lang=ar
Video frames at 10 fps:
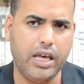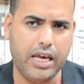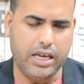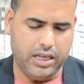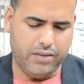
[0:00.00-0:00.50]

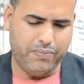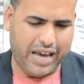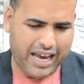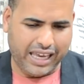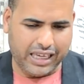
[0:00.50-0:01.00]
آه،
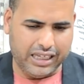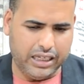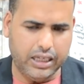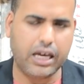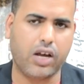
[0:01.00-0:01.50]

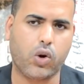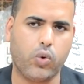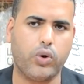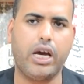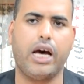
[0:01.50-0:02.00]
باقي
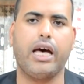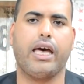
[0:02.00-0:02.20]
الرؤيه